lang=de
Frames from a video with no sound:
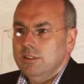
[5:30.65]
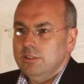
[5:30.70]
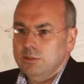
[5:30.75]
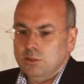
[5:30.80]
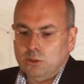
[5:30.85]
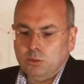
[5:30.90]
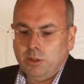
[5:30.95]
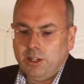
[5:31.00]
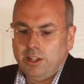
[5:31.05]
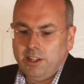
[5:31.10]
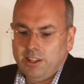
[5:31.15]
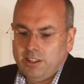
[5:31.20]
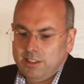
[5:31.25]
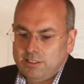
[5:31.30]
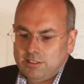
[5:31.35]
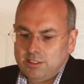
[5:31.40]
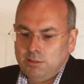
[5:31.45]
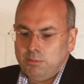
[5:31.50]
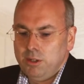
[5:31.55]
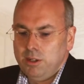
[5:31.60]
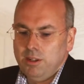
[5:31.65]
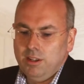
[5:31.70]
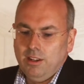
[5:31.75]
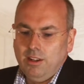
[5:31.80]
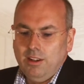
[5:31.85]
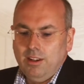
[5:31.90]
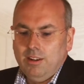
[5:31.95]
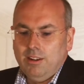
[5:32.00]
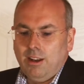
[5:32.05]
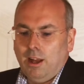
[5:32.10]
Und zwar nenne ich jetzt einmal
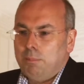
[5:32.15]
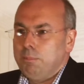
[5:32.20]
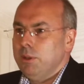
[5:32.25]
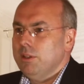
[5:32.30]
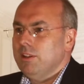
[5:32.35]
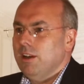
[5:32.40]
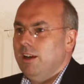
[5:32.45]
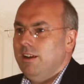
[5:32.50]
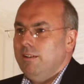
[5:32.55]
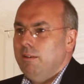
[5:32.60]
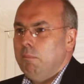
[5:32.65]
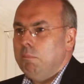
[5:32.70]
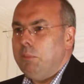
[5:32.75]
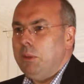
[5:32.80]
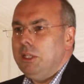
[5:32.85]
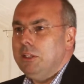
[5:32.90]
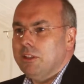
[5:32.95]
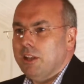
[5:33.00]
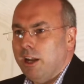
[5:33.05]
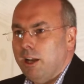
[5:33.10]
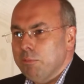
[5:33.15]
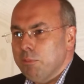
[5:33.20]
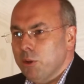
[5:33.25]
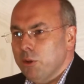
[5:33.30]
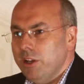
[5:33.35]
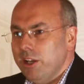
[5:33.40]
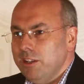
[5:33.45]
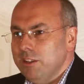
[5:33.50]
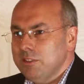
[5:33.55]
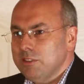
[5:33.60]
lapidar
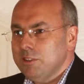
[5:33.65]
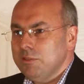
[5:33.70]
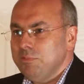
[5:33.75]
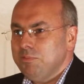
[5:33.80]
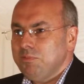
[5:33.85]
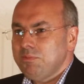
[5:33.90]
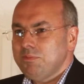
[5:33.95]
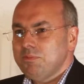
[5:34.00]
B3-Projekt.